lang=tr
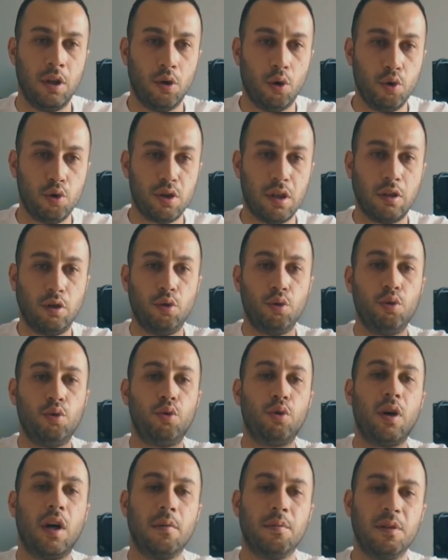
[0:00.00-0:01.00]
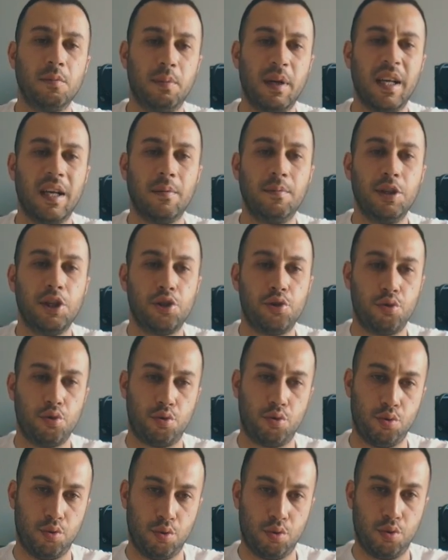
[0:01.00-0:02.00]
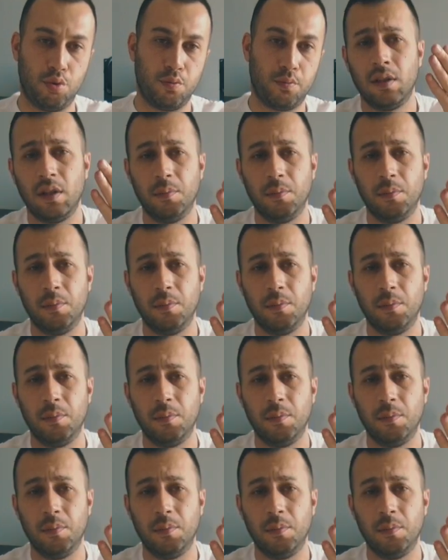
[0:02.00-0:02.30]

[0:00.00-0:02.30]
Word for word: O yüzden görüntü kaybını bayağı bir yaşıyorsunuz.